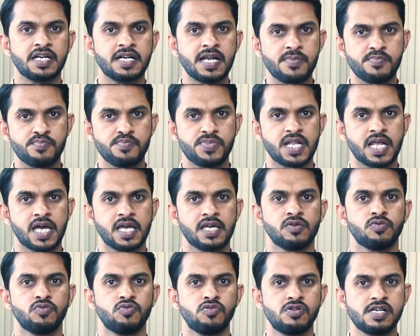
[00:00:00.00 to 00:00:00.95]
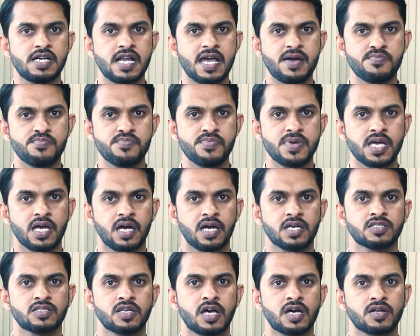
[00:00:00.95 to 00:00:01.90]
डैम बनाए उन डैम में
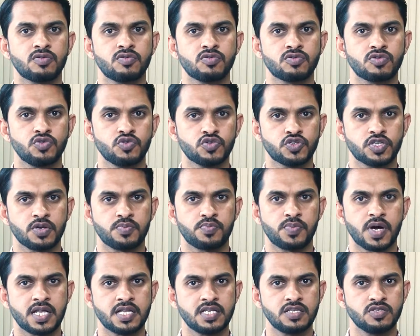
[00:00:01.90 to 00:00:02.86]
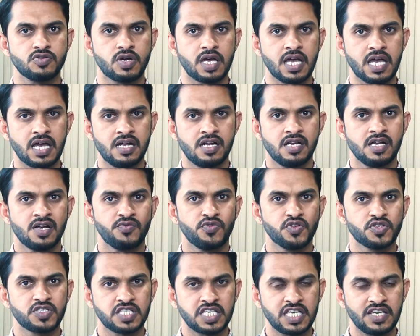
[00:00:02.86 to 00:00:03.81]
हज़ारों क्यूसेक पानी जो है
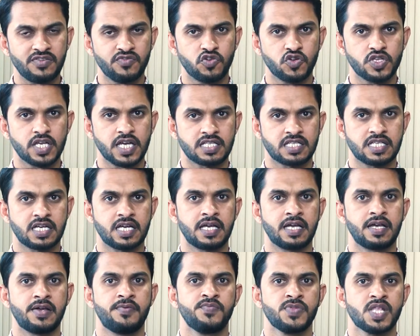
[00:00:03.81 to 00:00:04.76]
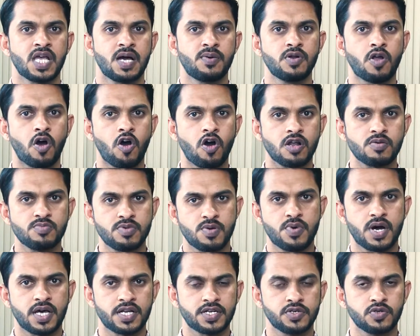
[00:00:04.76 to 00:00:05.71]
वो सेव हो जाता है अब लाहौर
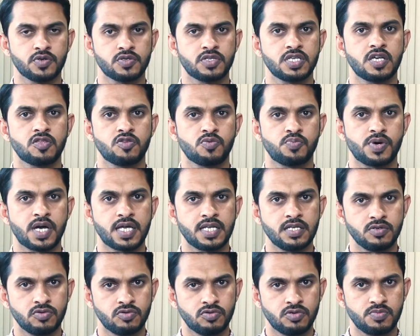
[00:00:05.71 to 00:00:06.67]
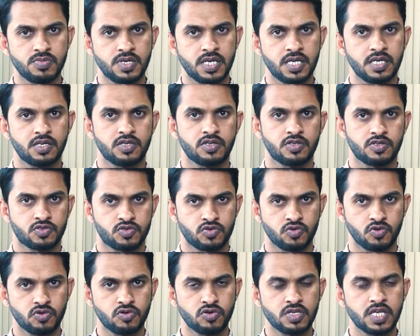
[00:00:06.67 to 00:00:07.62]
में बारिश होती है तो पानी उनमें
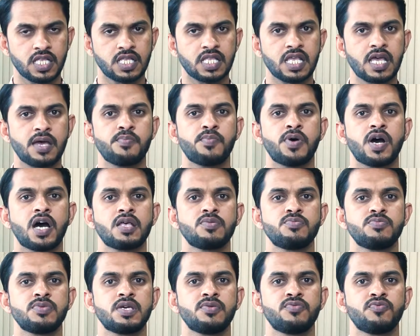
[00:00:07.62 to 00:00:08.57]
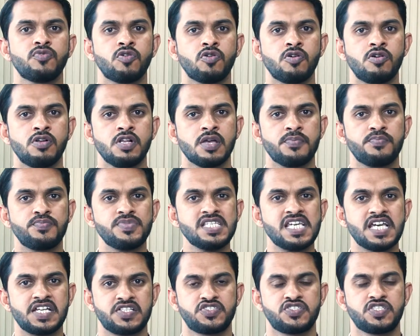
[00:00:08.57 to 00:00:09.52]
स्टोर हो जाता है बाद में वो
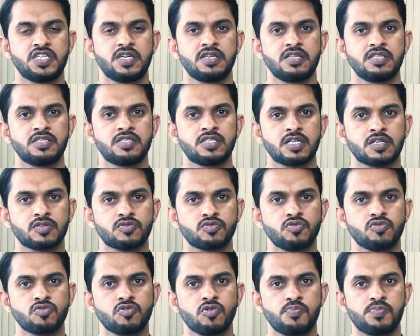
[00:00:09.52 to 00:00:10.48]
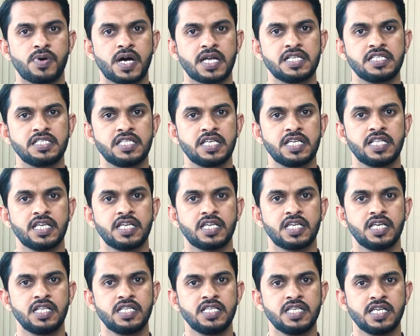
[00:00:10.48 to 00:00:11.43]
पी एच दरख्तों को पानी देने
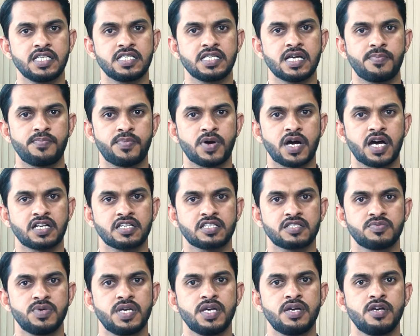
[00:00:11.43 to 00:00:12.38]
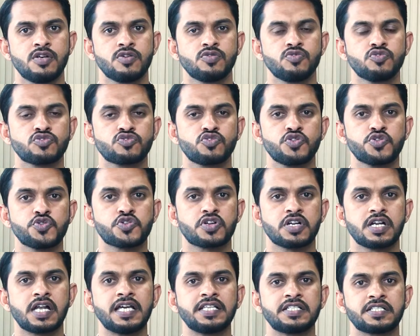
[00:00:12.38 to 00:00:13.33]
के लिए या पार्क्स में उसको
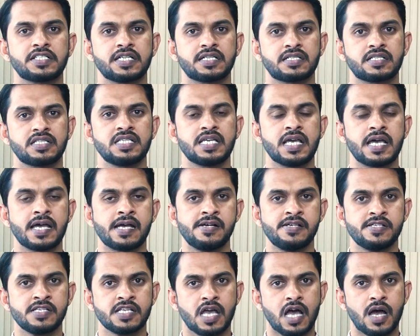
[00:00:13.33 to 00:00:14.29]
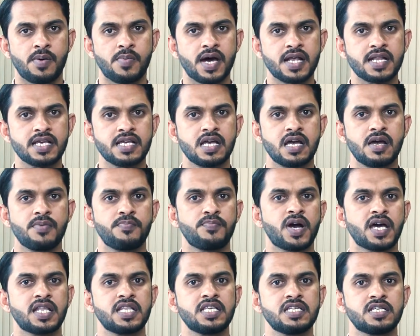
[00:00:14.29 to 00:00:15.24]
यूटिलाइज़ करती है हमारे यहाँ
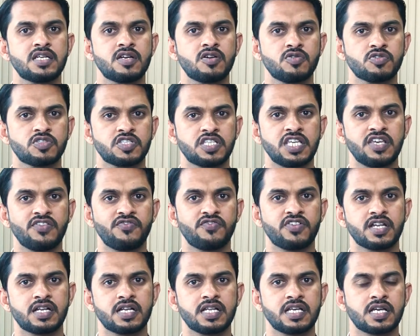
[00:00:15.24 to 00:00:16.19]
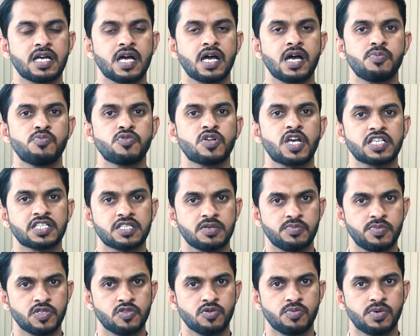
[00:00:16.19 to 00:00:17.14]
पानी को सेव करने का
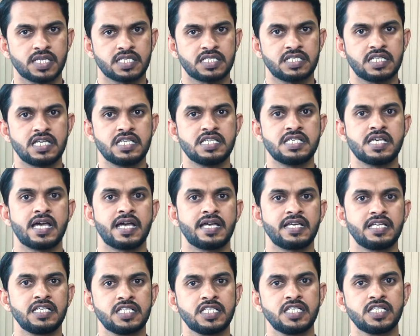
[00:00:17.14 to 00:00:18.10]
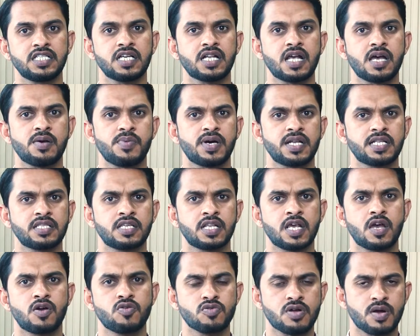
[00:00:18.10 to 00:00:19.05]
मुनासब बंदोबस्त नहीं है इसी तरह हमारे
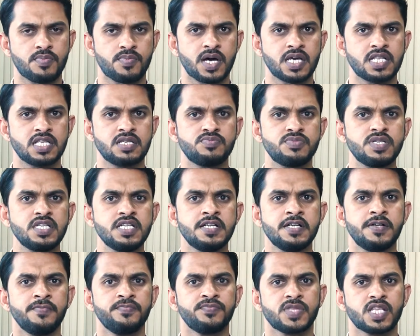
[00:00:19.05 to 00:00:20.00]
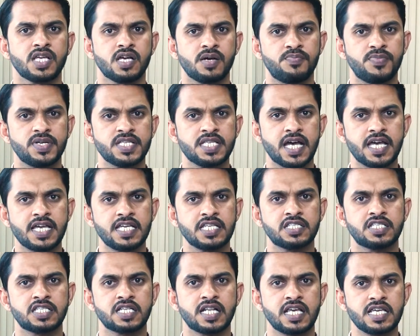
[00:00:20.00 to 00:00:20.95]
दरियाओं का पानी भी बजाय
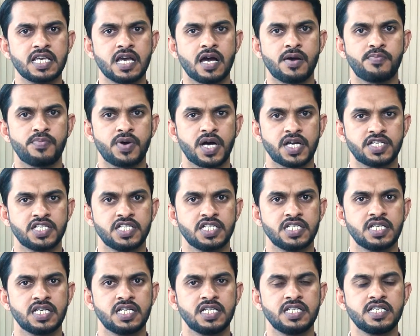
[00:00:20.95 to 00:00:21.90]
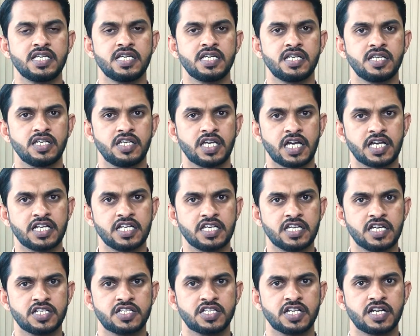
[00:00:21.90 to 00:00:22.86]
ज़रूरी आबपाशी के लिए
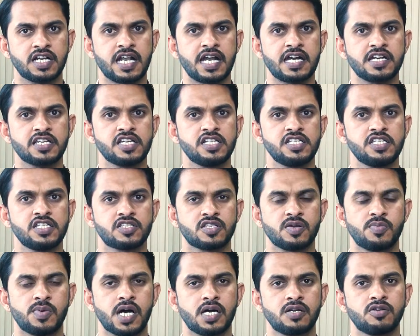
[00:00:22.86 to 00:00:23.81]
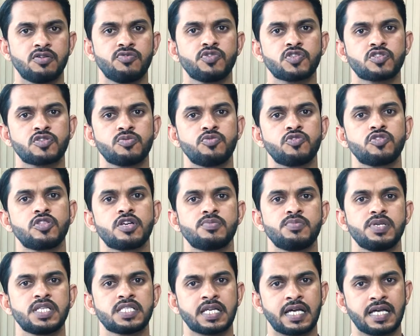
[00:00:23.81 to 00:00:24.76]
एग्रीकल्चर लैंड के लिए इस्तेमाल हो वो समुंदर
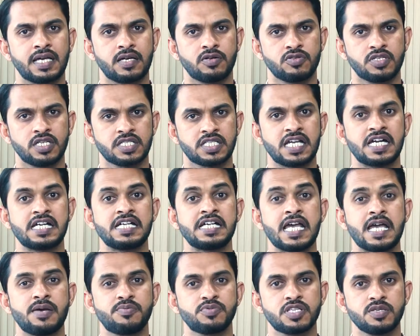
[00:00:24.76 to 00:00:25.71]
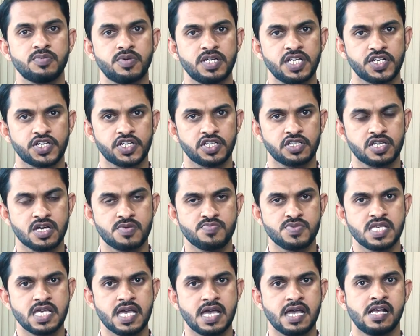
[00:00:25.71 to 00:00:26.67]
में ज़ाया हो जाता है डैम्स की बड़ी अशद
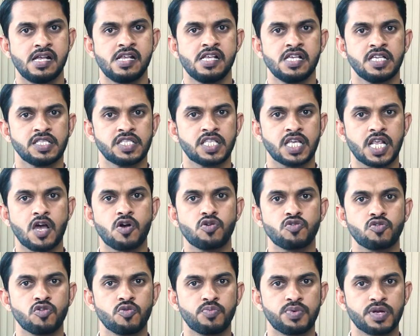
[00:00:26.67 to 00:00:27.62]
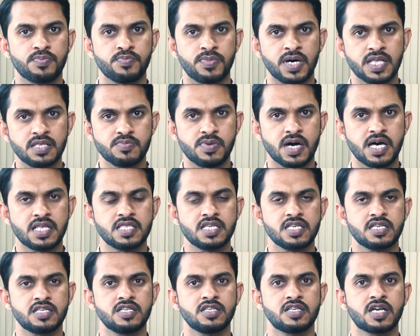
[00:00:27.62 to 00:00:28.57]
कमी है दरियाओं के ऊपर बंद
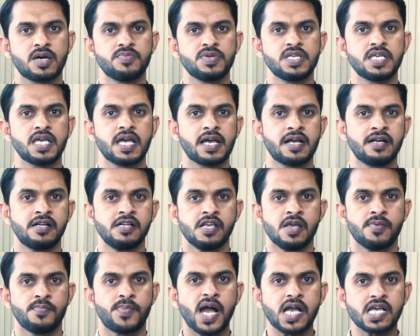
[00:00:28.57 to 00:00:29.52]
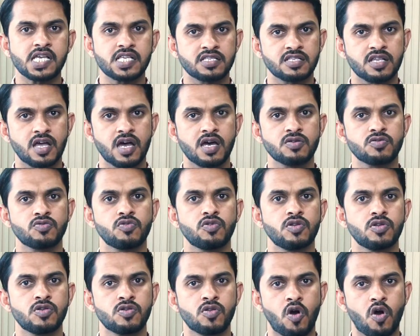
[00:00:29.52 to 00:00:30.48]
बांधने की कमी है पाकिस्तान को
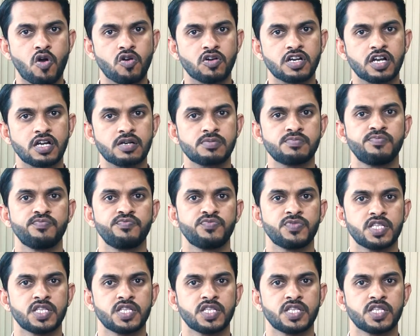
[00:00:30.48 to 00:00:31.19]
लॉन्ग टर्म